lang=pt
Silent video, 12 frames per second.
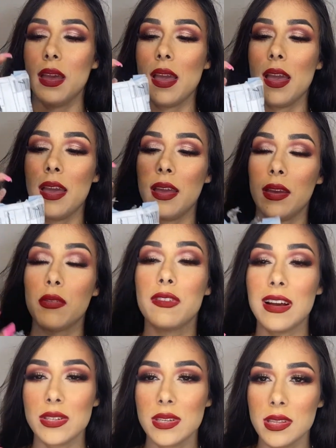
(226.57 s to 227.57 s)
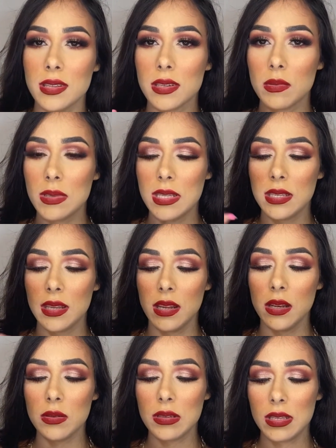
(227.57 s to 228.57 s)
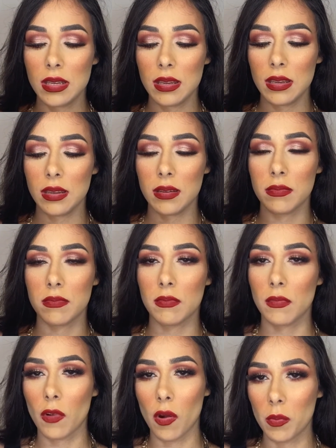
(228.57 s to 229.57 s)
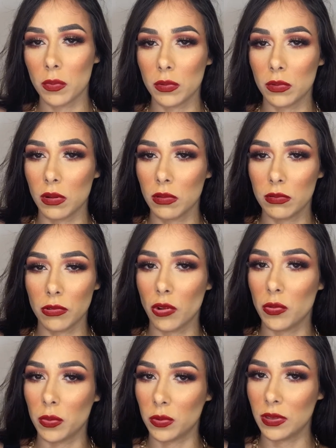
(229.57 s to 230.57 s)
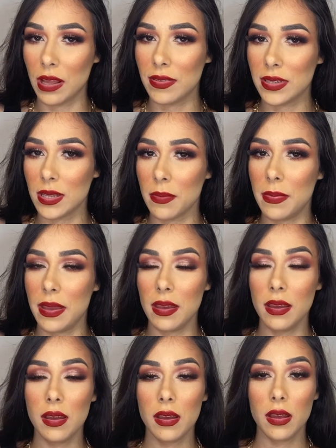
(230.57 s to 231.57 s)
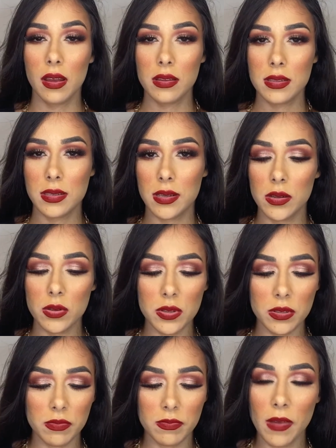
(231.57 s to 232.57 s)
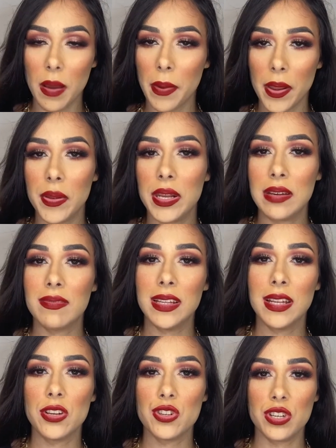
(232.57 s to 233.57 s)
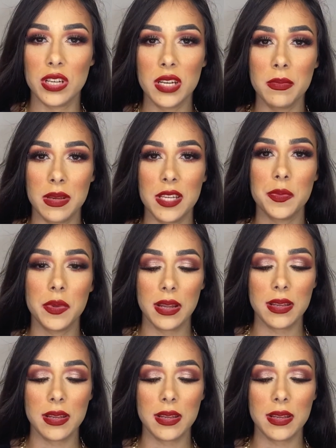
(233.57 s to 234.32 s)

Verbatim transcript: É, eu faço extensão de cílios e, como todo mundo deve saber, Cílios, a maioria vem da China mesmo, né?